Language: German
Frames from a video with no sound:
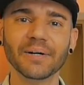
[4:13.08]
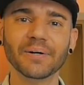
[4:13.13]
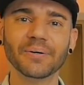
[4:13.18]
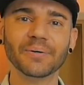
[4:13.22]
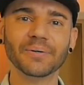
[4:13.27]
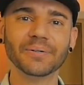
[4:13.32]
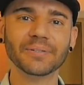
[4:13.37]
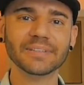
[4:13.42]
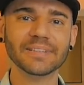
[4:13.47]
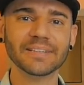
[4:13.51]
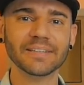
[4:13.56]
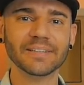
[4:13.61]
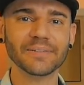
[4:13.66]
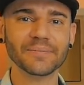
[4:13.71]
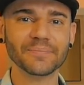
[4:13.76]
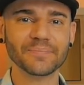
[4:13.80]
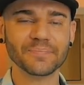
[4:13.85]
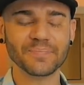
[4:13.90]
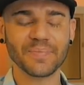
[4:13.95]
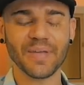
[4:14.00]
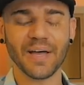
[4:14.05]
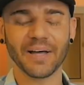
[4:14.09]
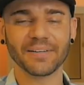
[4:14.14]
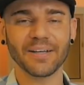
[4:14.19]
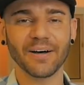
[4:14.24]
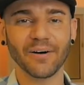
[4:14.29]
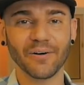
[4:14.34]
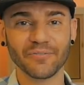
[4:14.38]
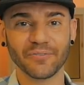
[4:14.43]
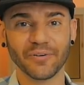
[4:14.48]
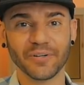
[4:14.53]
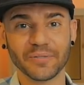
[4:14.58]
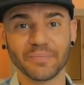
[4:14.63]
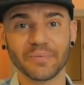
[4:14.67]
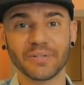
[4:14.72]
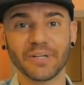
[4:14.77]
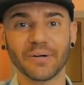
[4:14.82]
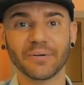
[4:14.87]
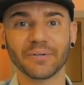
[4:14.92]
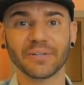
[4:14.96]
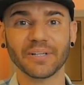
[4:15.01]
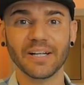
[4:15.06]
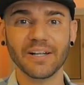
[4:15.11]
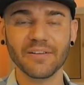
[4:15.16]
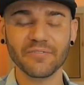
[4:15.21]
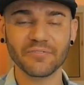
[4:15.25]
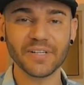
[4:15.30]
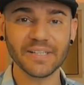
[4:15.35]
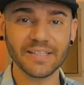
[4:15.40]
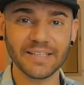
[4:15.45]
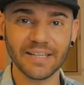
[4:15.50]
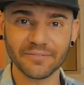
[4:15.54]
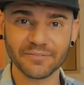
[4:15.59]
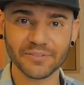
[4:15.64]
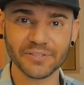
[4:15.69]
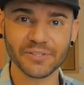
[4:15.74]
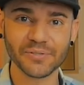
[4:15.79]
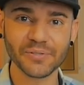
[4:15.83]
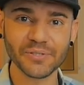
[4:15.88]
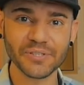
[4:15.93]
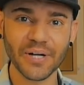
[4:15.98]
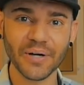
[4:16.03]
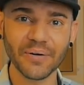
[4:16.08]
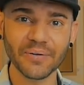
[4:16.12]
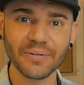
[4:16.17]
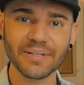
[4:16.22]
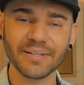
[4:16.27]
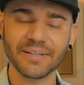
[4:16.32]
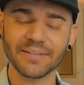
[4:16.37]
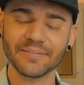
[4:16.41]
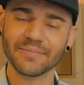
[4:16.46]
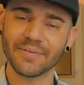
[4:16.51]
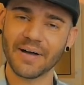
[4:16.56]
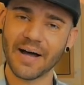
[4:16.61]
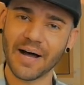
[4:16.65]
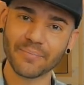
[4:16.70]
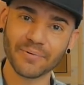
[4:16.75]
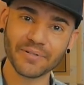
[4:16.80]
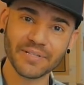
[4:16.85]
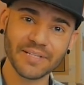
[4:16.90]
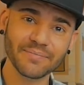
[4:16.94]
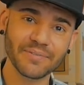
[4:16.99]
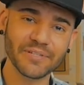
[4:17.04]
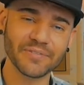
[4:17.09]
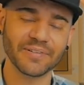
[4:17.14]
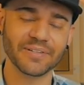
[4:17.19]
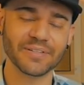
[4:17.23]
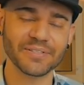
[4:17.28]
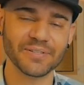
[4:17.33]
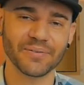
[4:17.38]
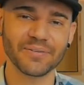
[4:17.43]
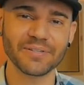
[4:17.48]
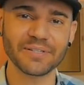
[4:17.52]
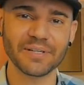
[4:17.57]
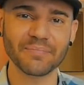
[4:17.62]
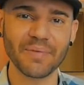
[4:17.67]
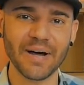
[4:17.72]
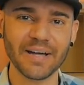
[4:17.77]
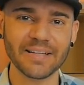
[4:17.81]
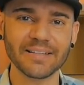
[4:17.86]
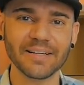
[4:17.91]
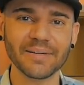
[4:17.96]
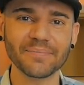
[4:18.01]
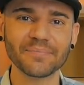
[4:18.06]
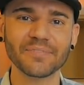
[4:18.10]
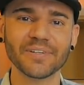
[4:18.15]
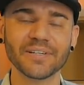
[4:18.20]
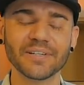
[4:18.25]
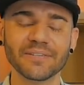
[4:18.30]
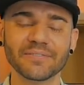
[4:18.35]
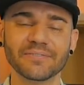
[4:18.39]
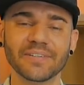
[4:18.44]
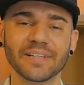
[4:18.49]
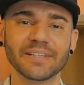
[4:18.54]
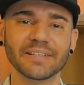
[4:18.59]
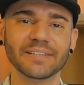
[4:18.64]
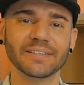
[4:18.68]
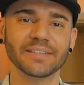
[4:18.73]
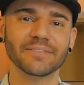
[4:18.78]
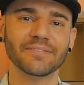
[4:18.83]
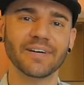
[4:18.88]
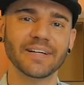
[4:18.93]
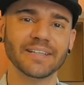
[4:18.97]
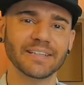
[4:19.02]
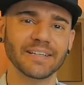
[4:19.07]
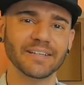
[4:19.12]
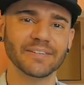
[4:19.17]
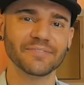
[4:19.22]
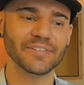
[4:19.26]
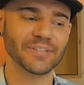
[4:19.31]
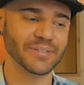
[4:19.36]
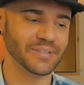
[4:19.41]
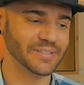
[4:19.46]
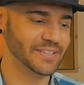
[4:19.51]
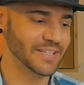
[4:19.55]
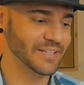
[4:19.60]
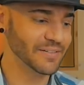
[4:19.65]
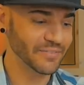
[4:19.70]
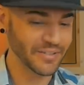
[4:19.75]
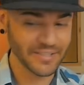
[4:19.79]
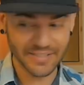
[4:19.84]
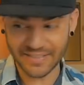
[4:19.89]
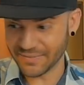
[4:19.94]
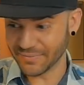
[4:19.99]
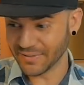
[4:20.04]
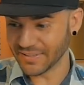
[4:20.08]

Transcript: und äh, ja, darauf freue ich mich auch. Vielen Dank fürs Zuschauen. Abonniert mich, wenn ihr es noch nicht gemacht habt, äh, wenn ihr weitere Videos sehen wollt, die